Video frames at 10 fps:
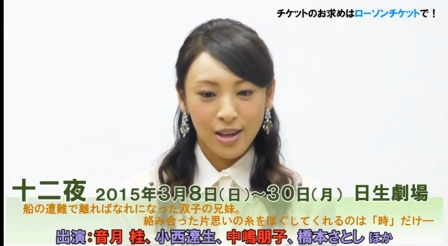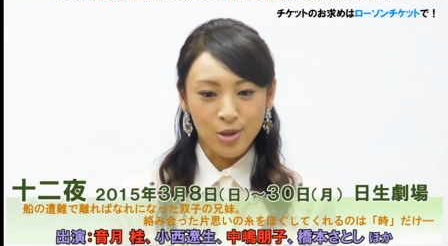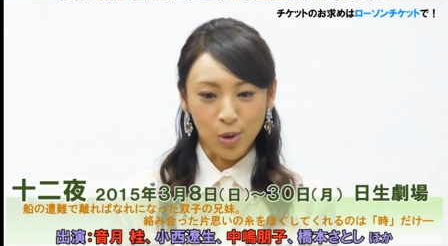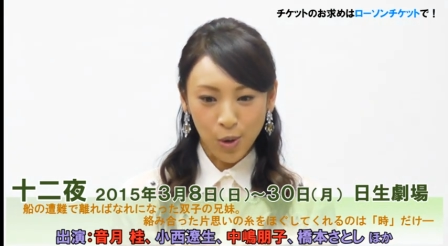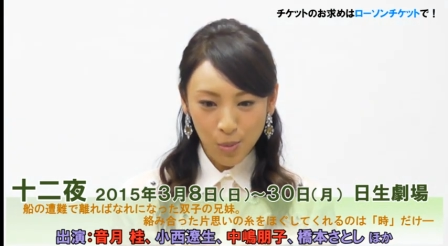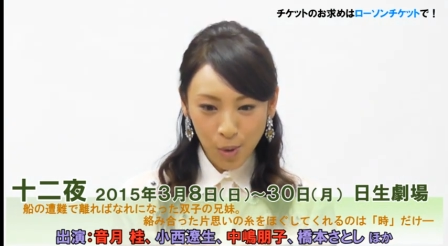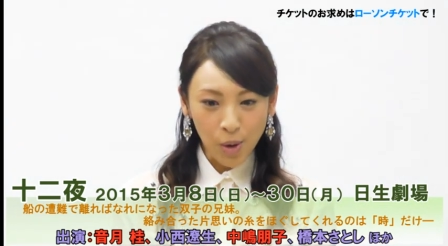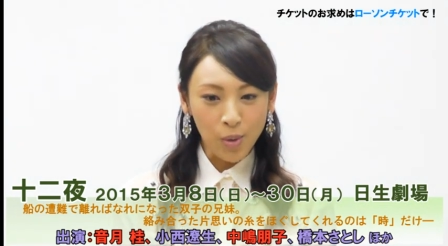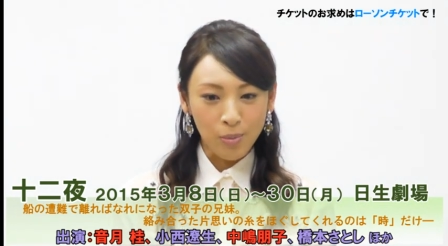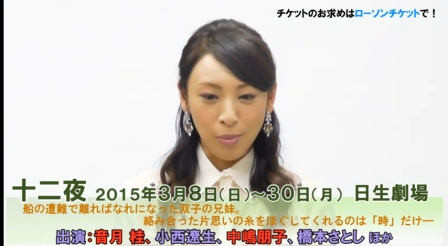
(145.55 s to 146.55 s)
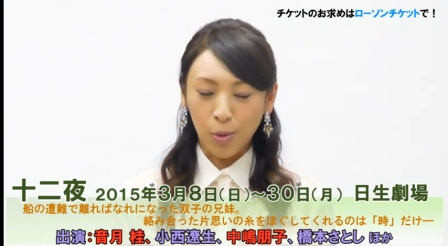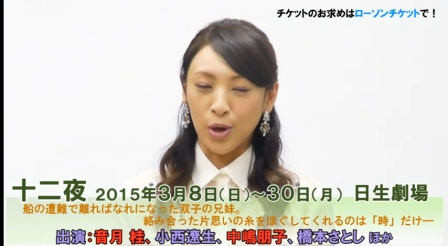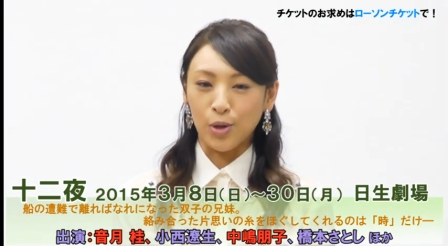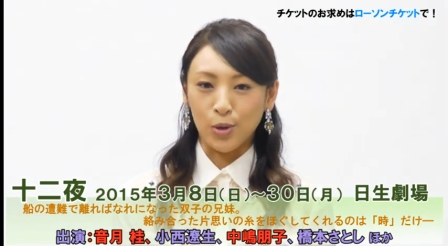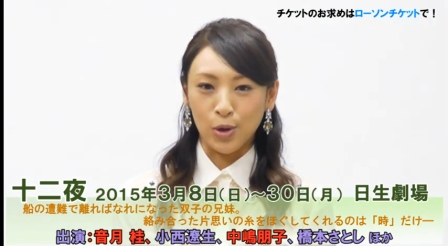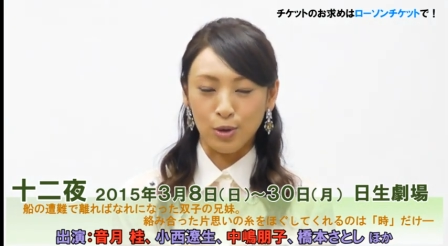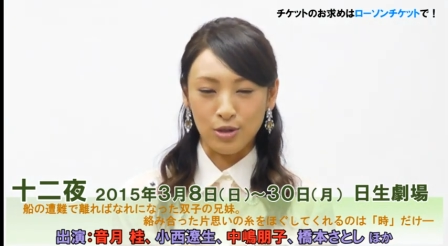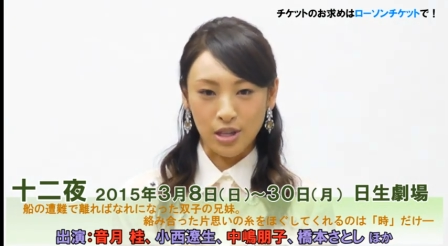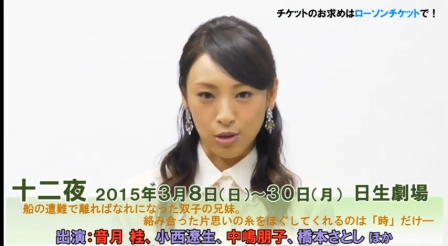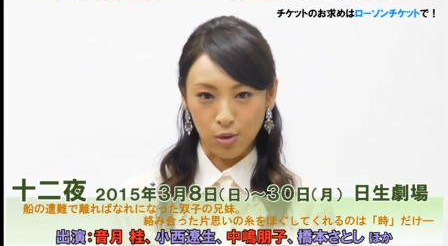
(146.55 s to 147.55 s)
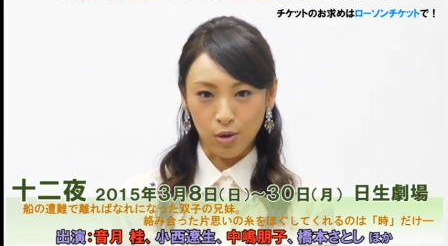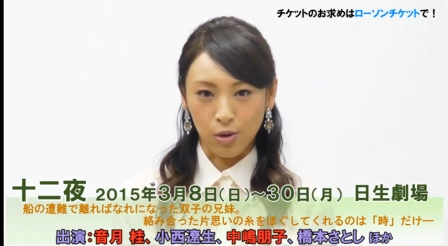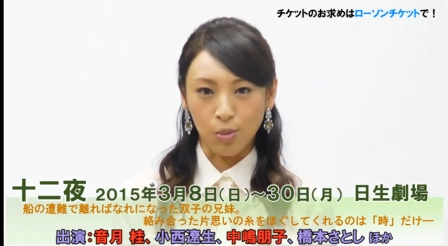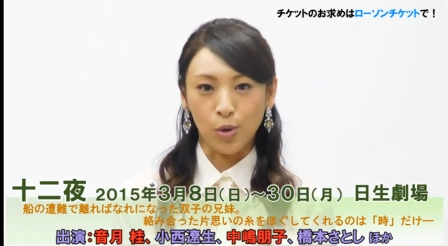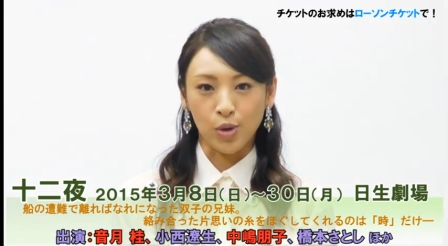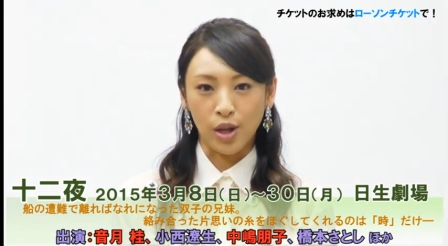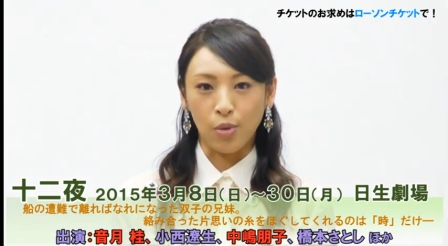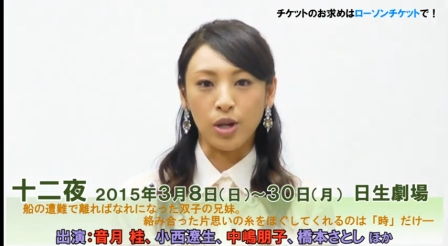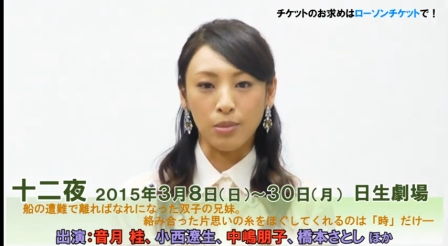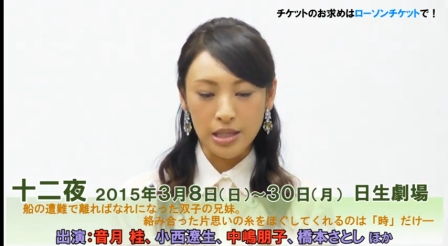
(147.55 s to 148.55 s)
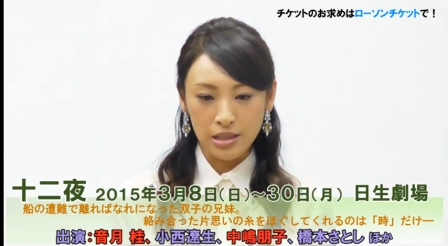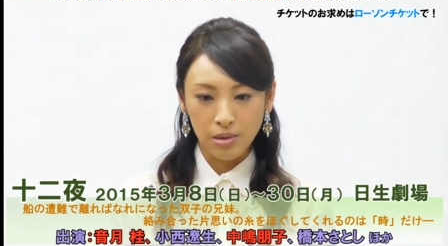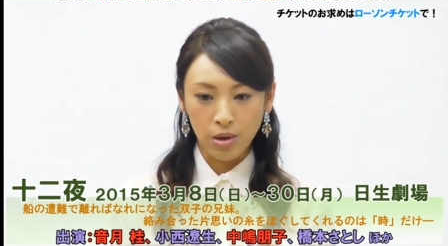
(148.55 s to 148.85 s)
そこもまあポイントの一つだと思っております。